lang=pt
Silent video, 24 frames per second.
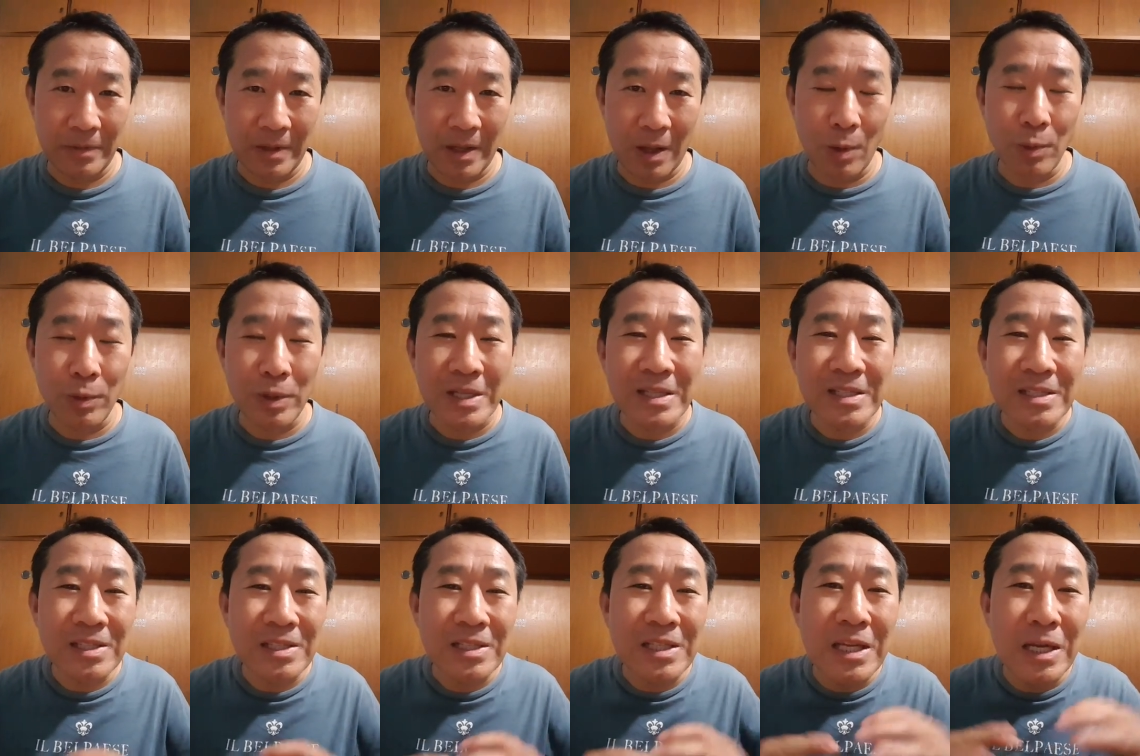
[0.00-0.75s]

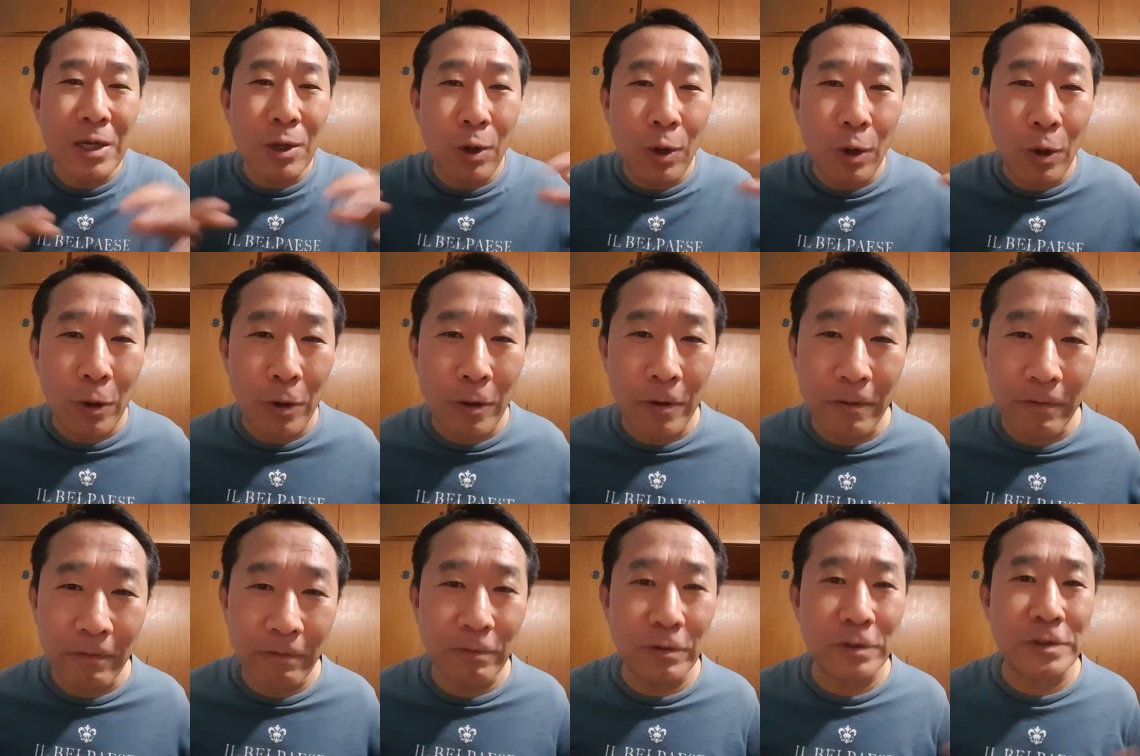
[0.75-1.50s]
Alguém
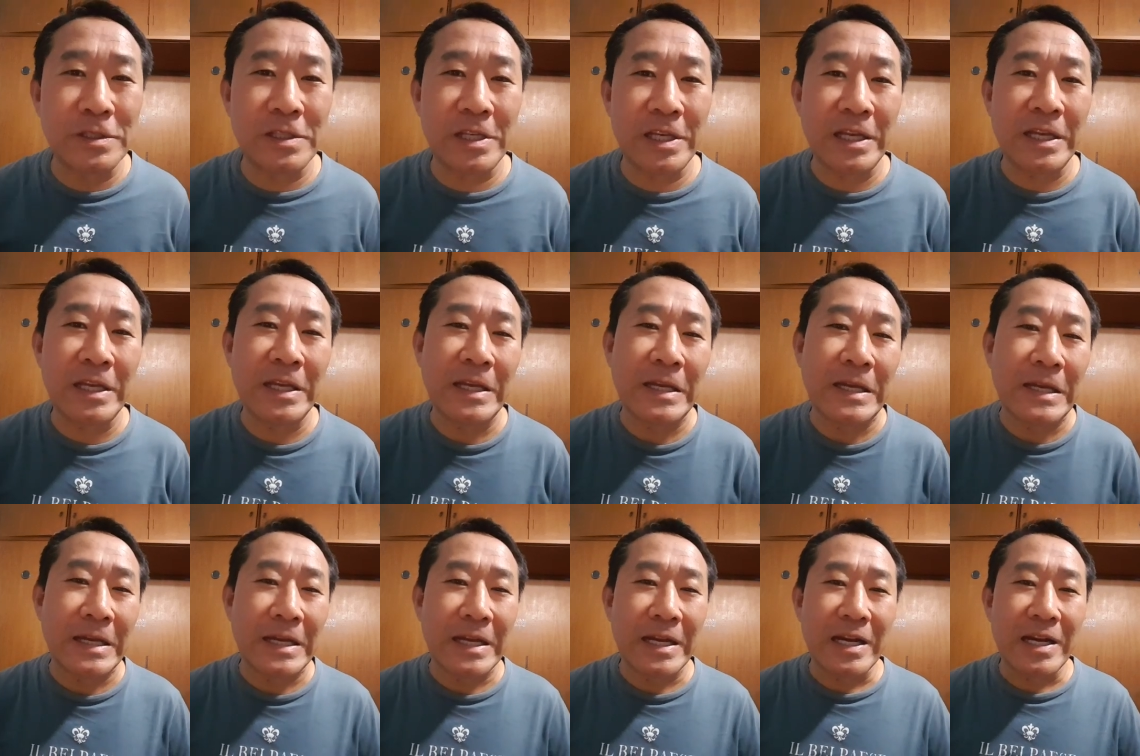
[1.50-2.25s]
tirou você
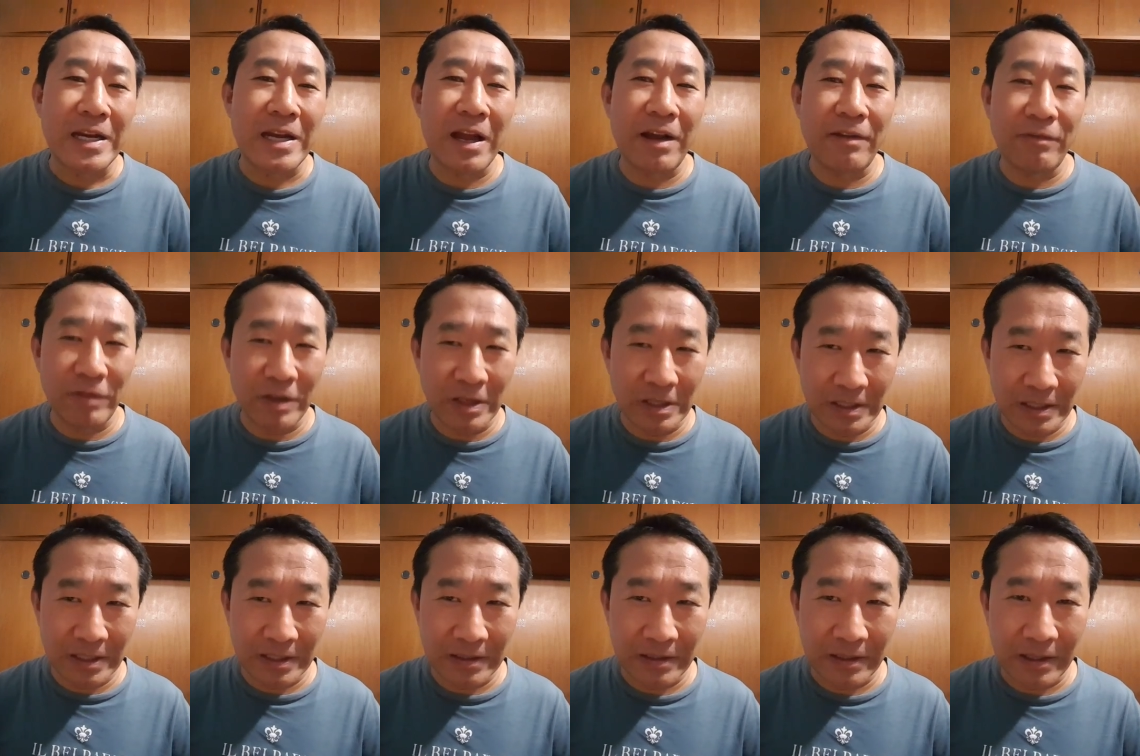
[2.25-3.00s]
na
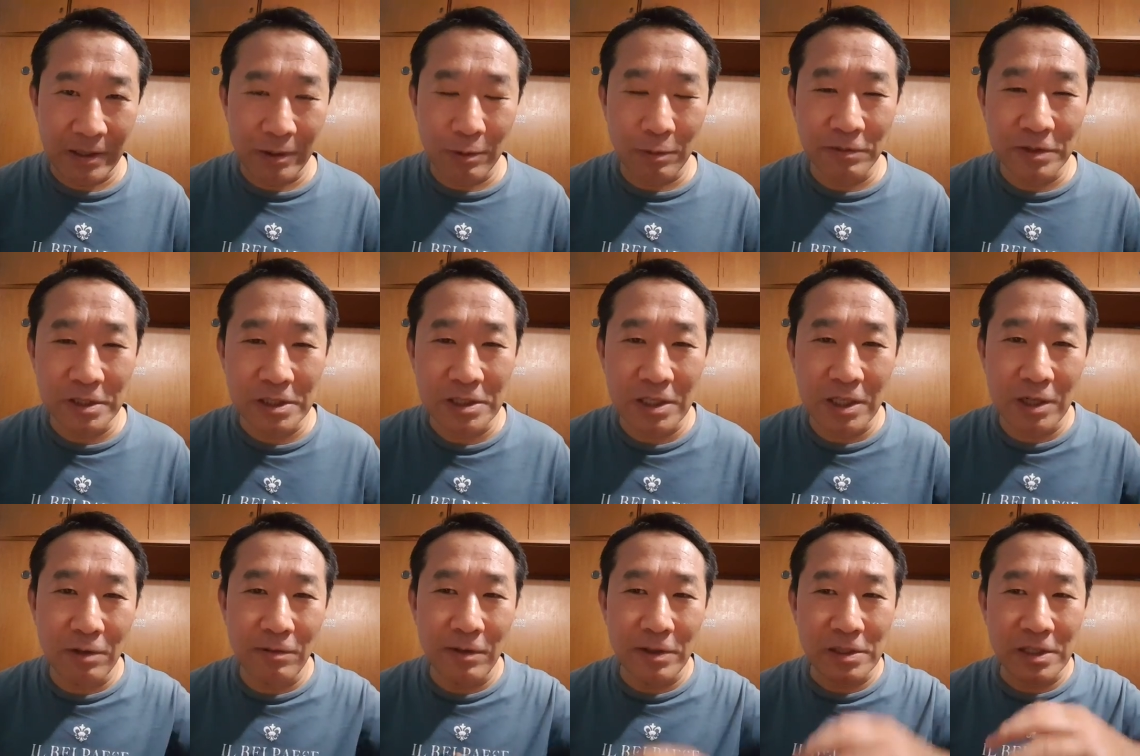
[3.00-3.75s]
vida. E como você
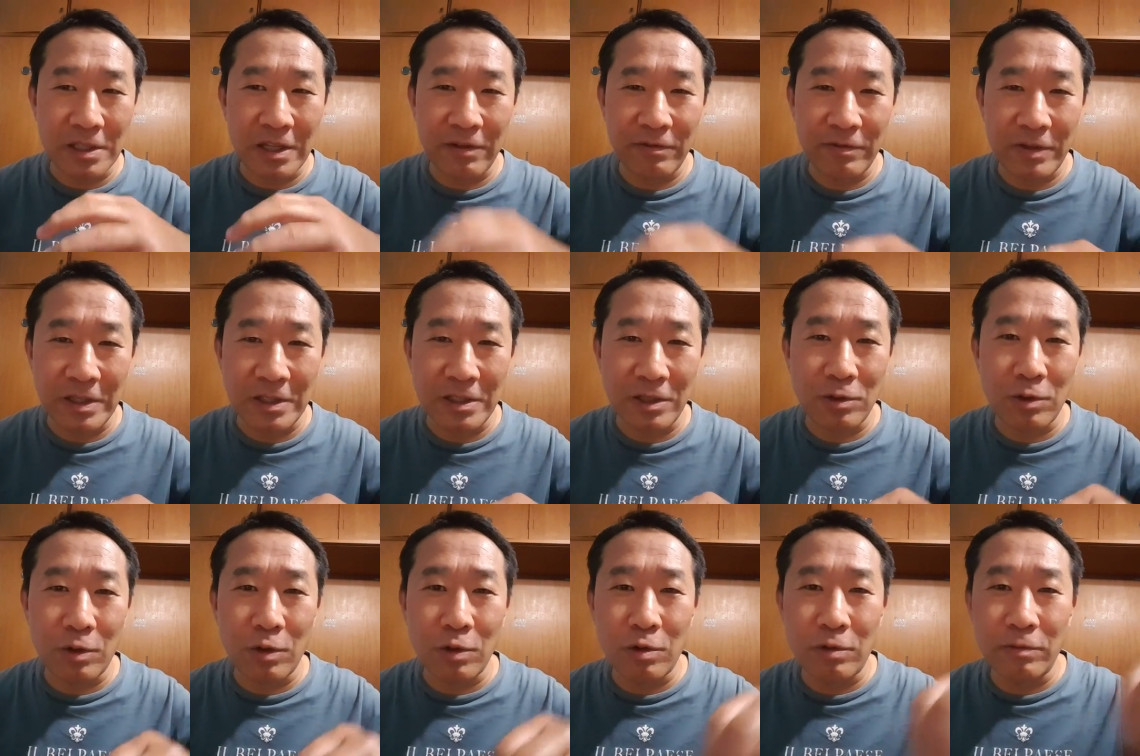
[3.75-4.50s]
tirou você da vida,
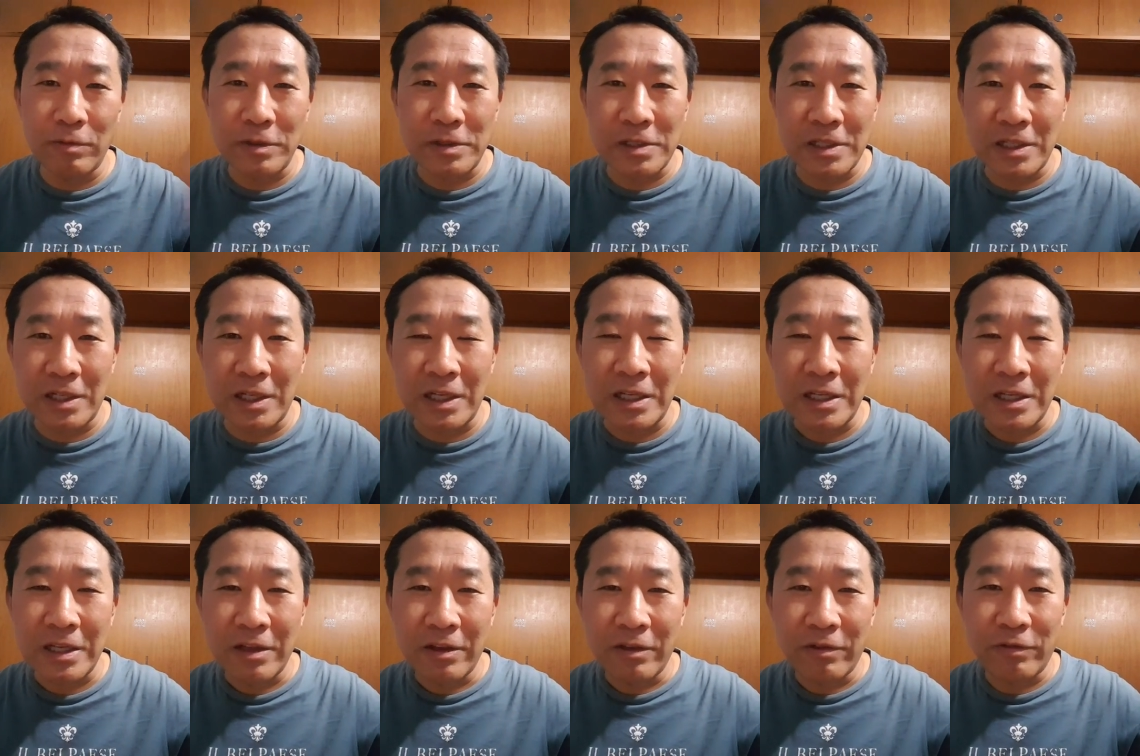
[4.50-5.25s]
colocou você na
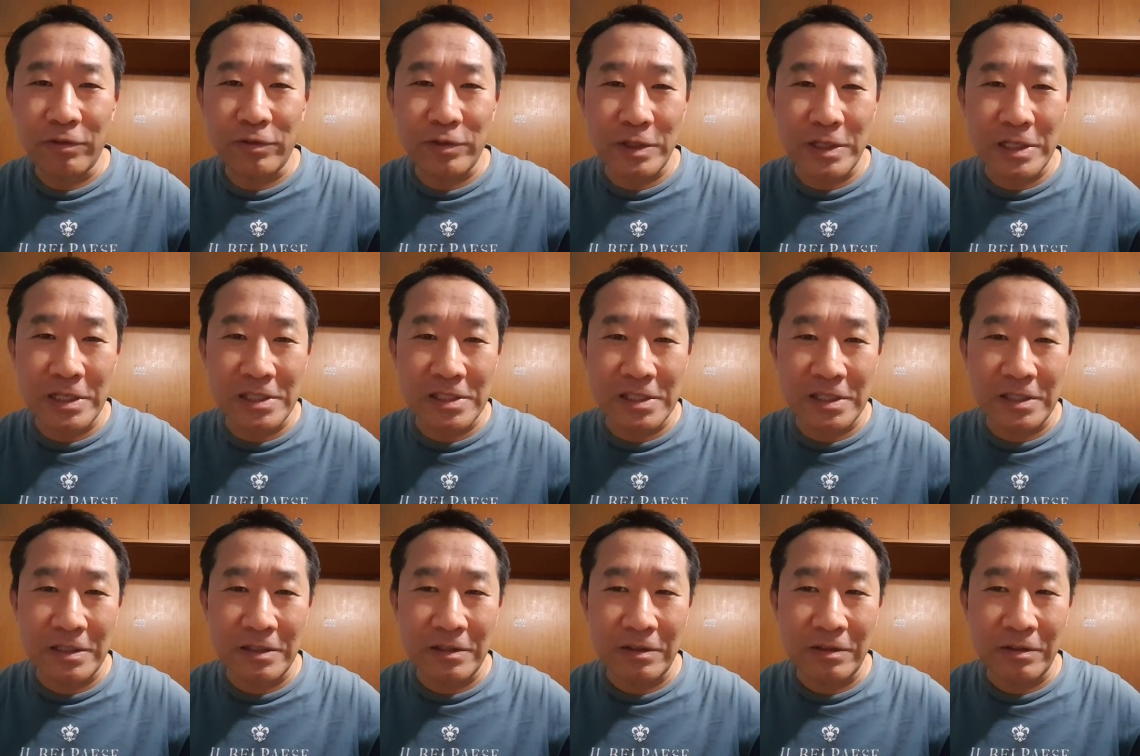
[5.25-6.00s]

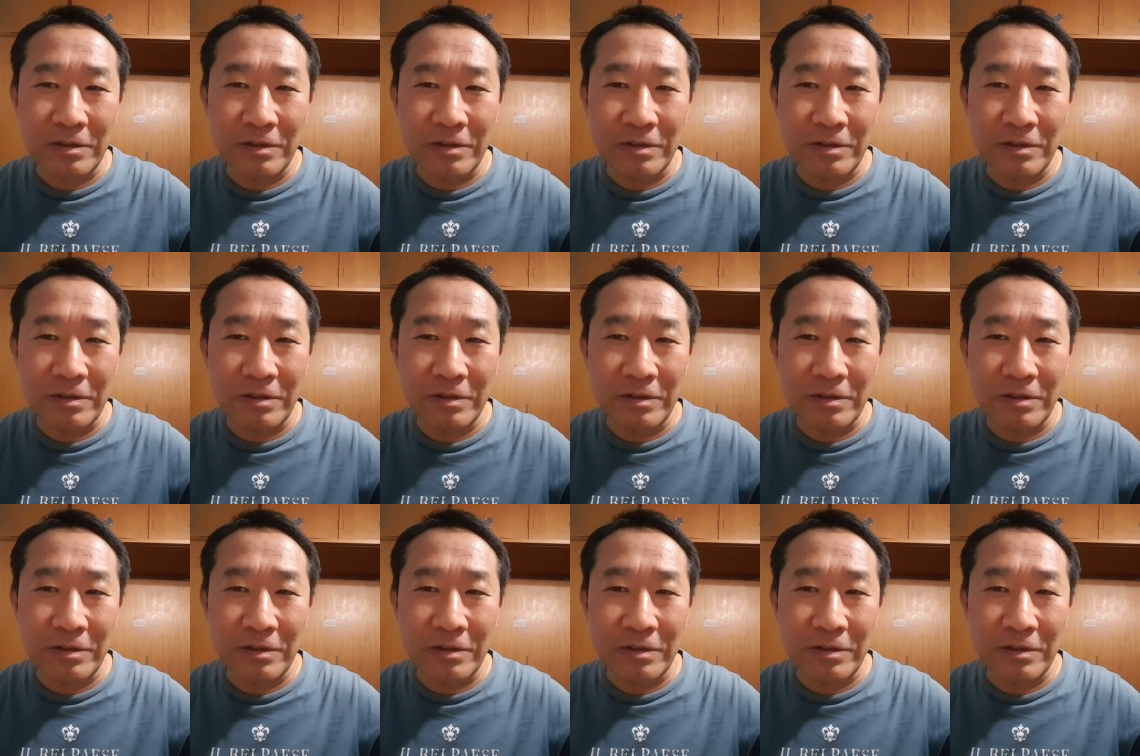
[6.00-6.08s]
freezer,